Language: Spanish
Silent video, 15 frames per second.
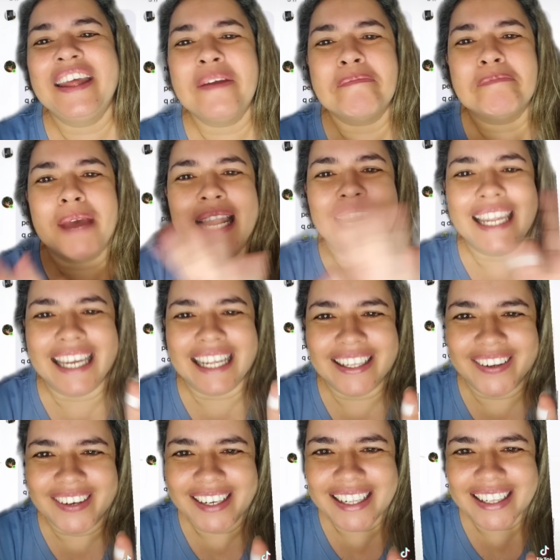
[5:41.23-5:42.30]
y
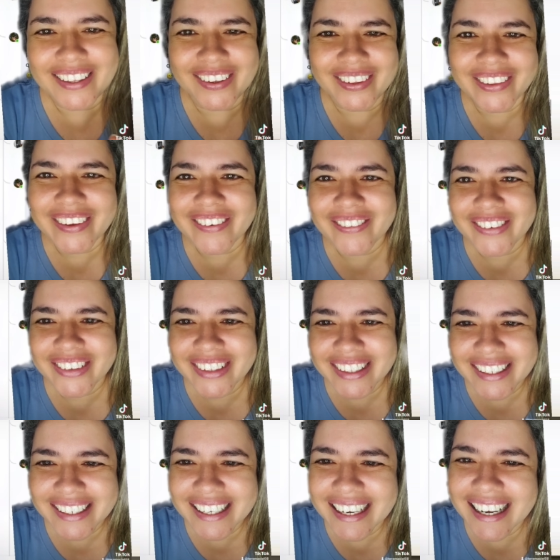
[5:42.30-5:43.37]
peleándole a todo el mundo.
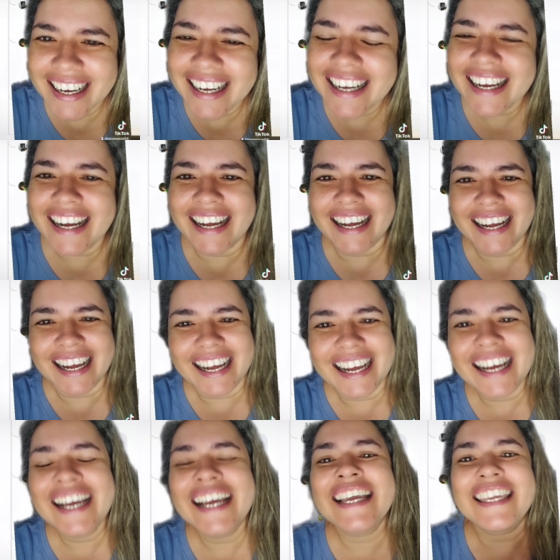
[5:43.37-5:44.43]

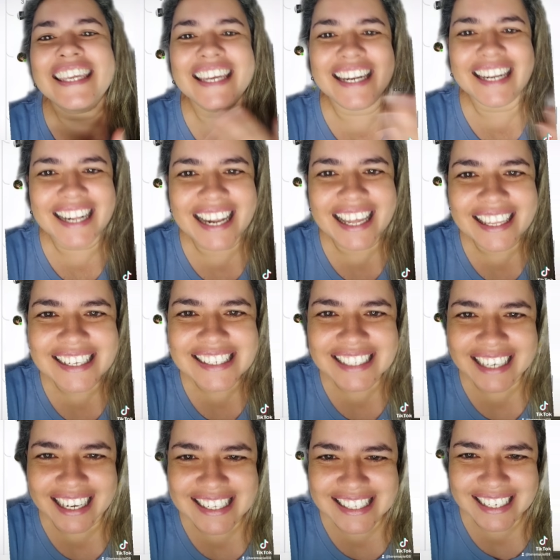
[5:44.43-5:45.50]
¿Quién es la
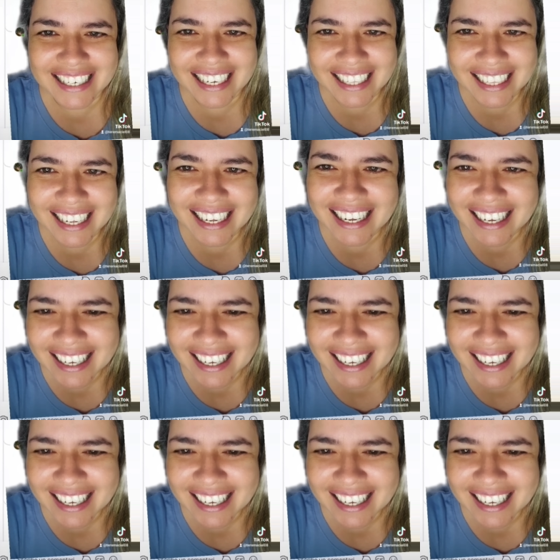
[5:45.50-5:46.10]
descacerada?